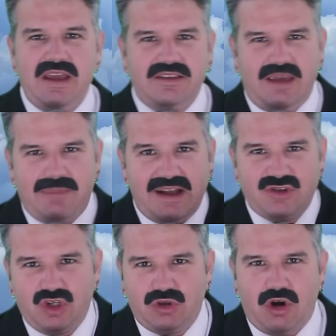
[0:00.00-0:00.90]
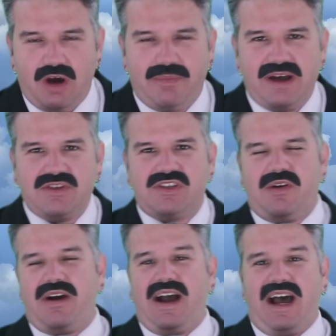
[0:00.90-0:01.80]
tem bandido roubando
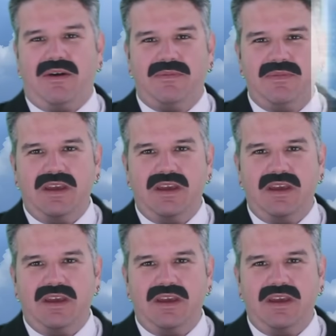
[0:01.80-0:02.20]
seu carro.